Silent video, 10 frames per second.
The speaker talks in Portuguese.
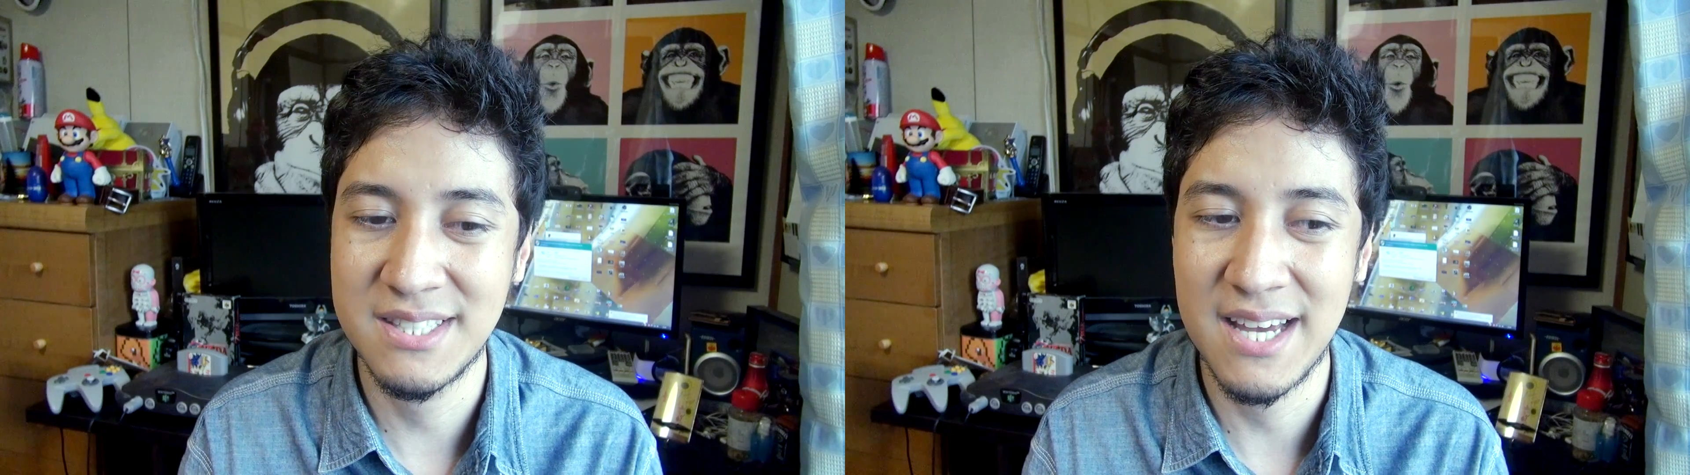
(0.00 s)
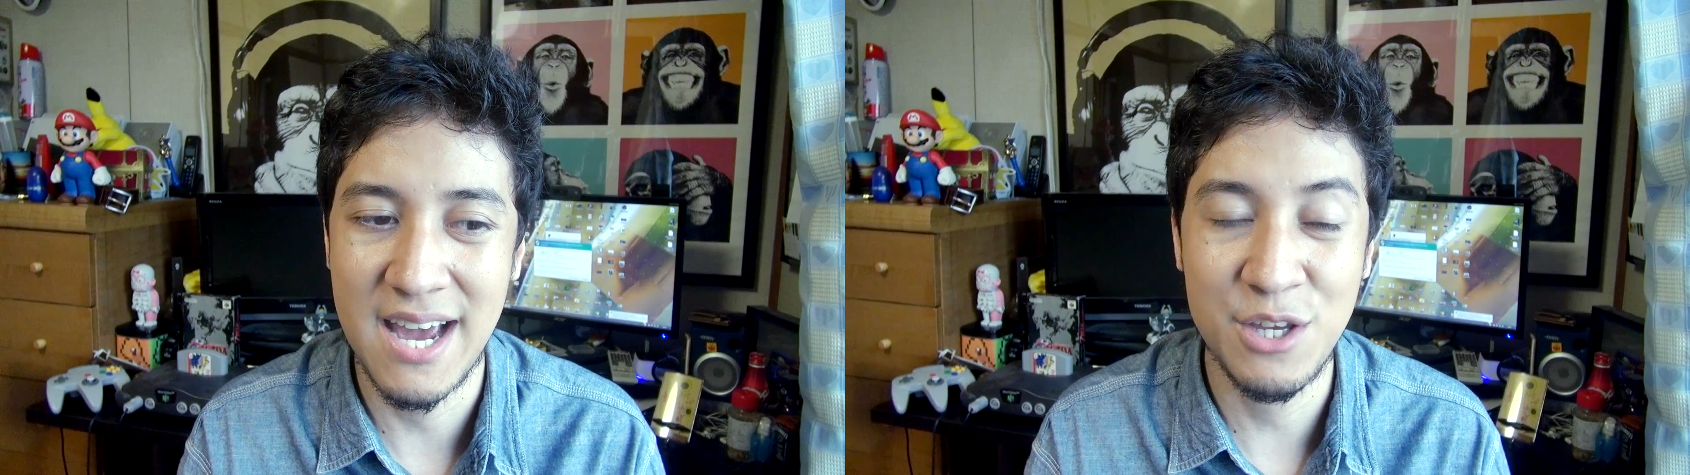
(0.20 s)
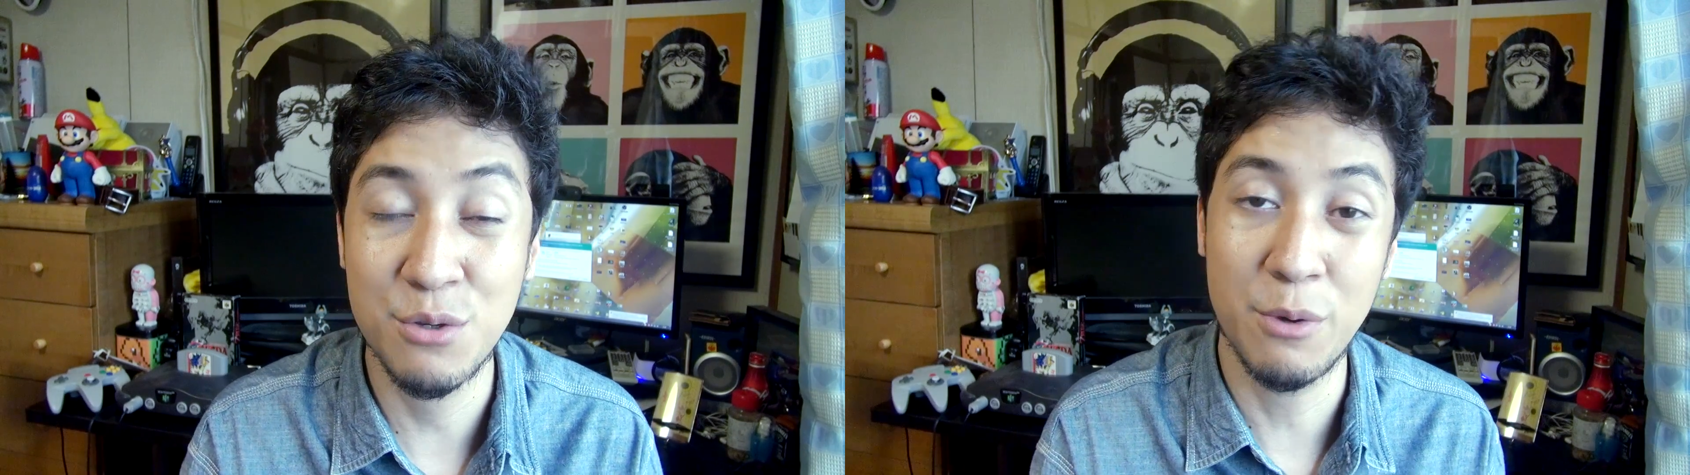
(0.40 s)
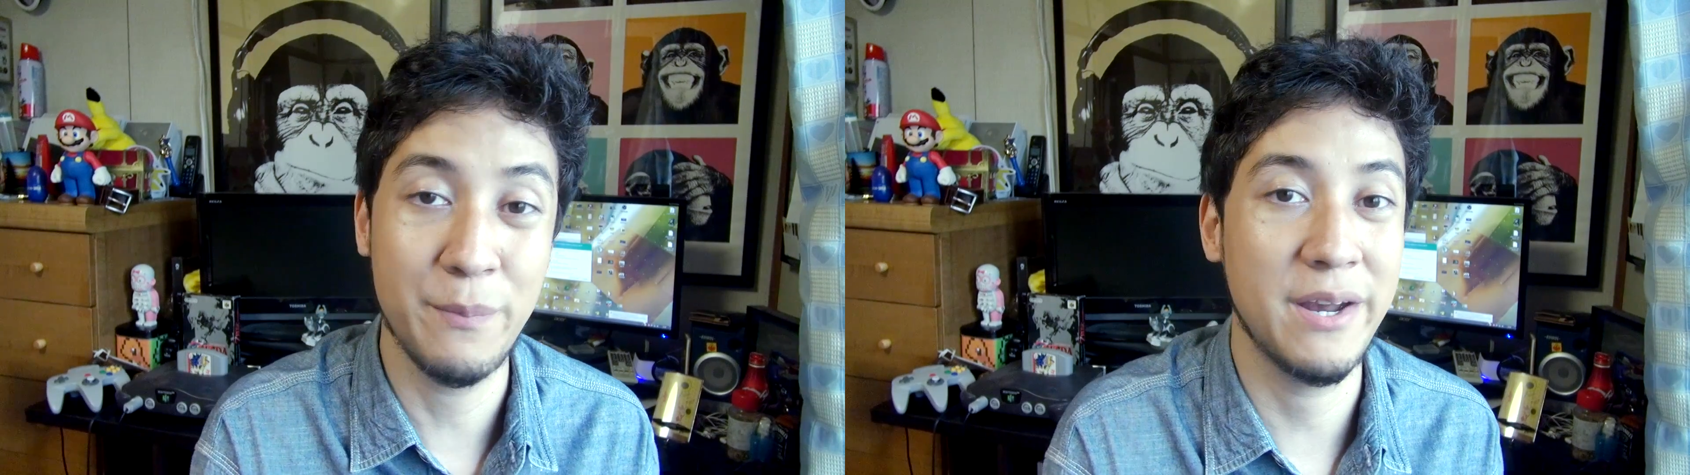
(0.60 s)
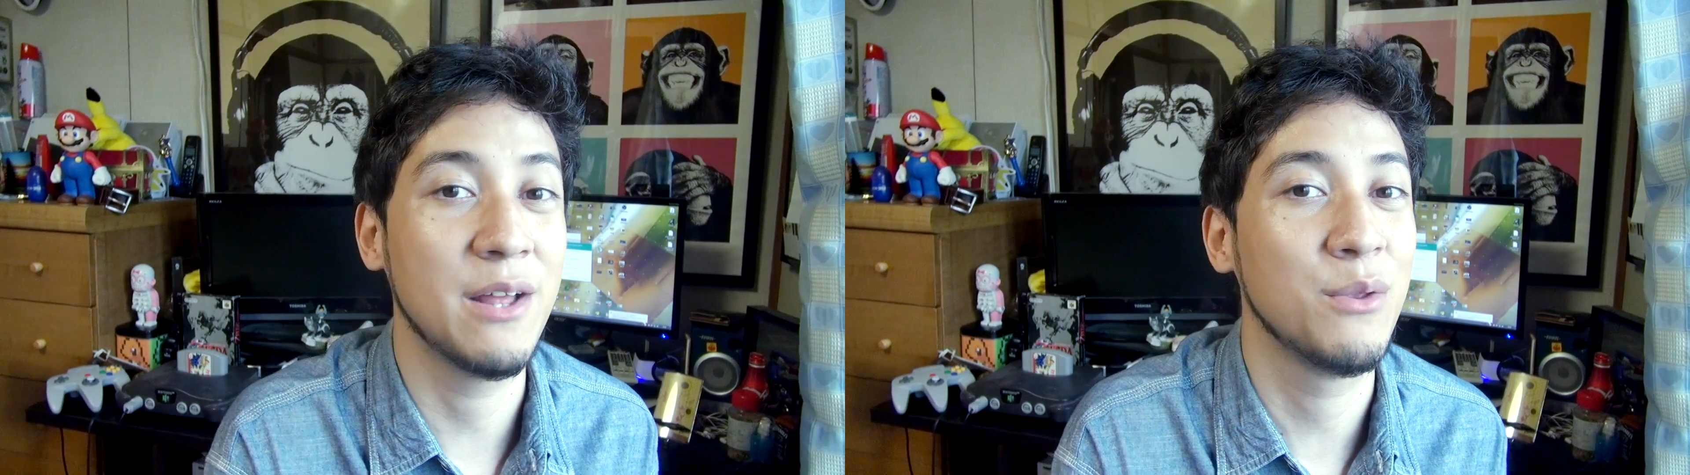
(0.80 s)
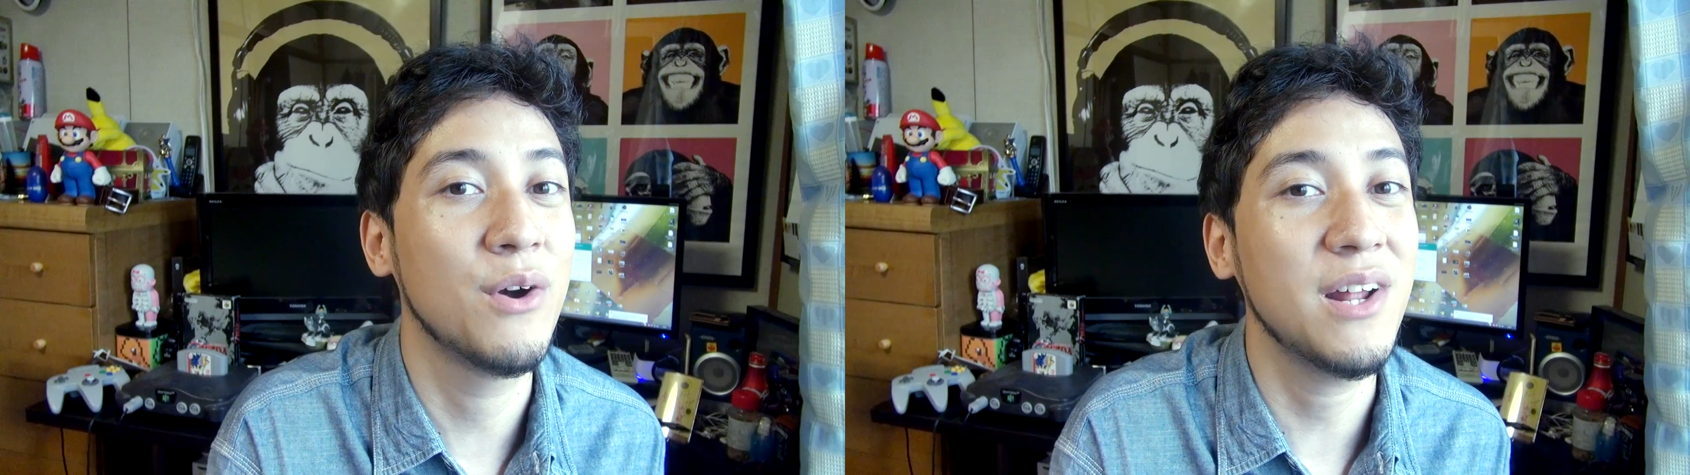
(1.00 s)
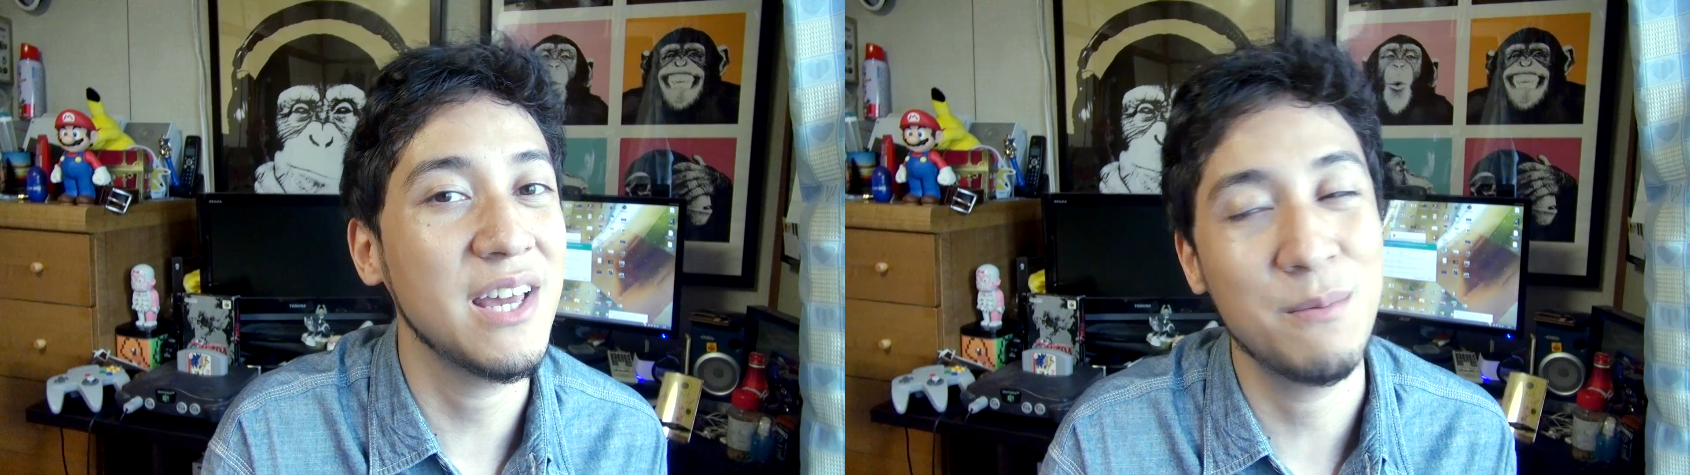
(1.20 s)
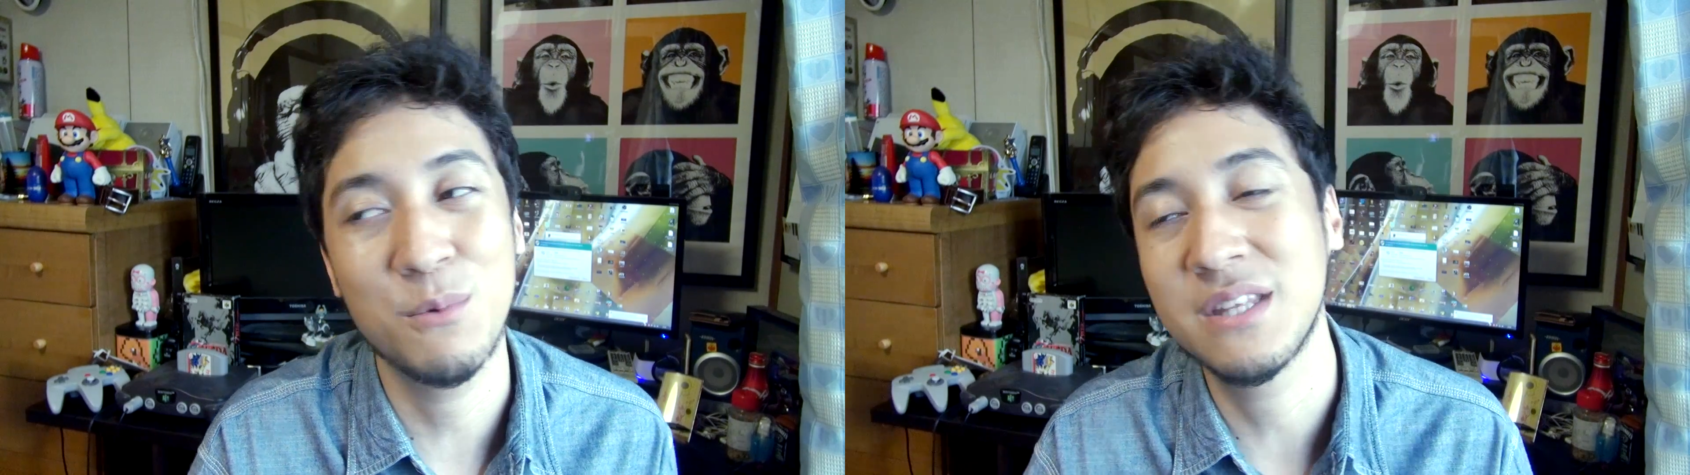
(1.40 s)
sair de uma operadora
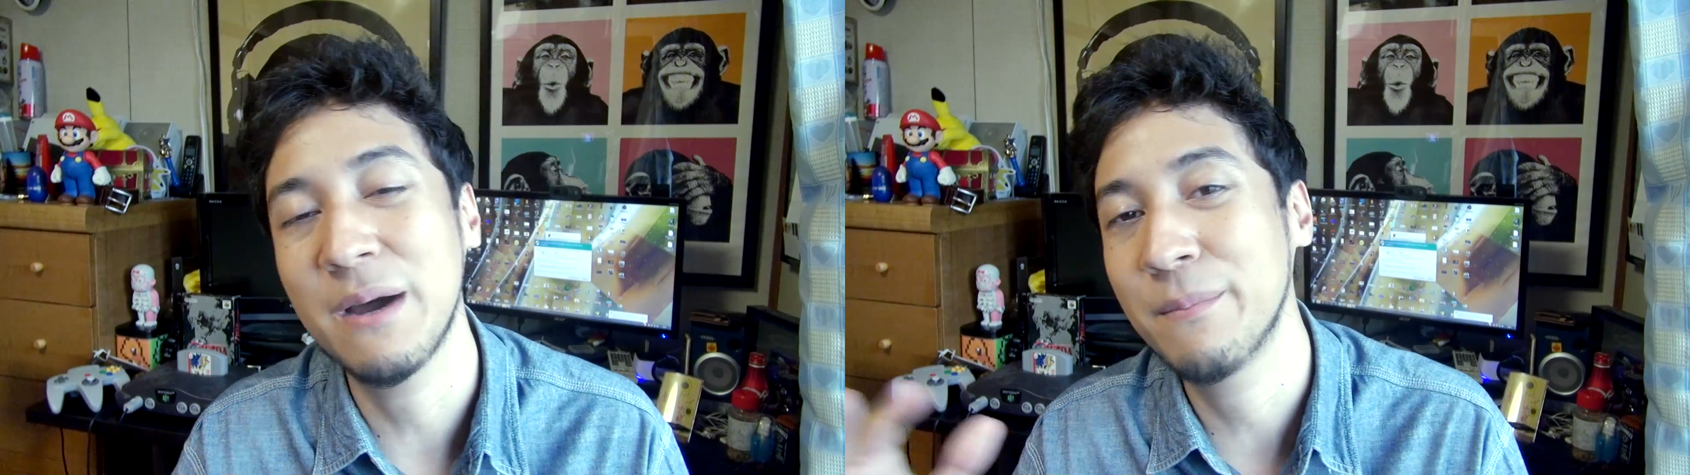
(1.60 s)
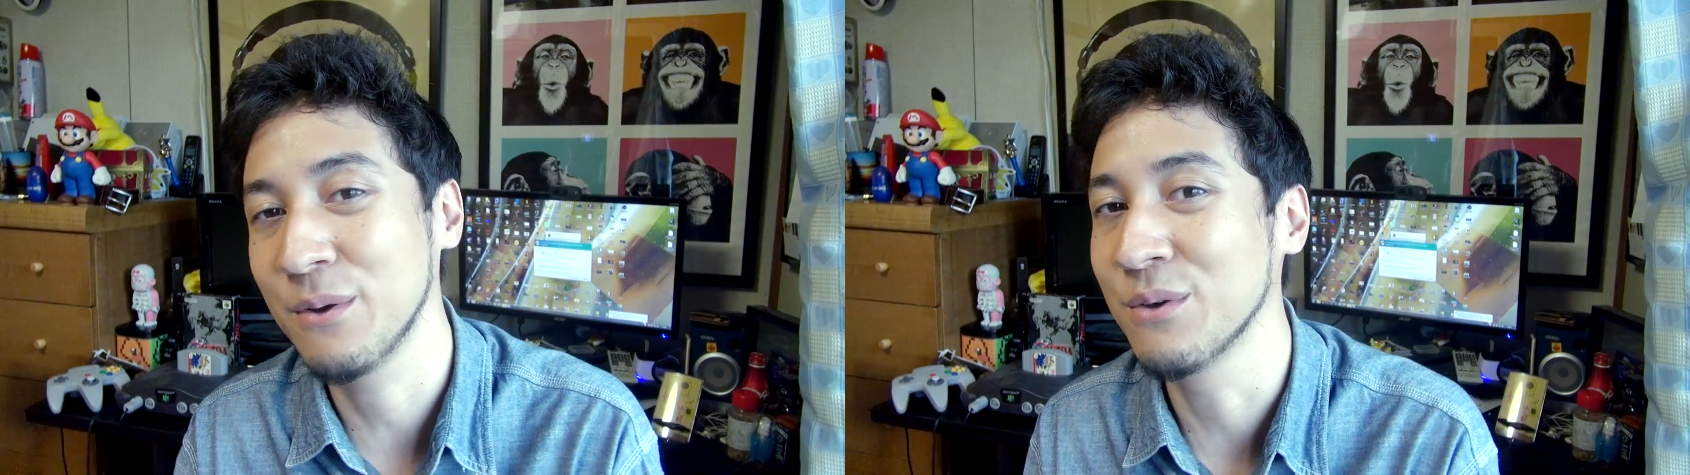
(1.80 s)
e mudar para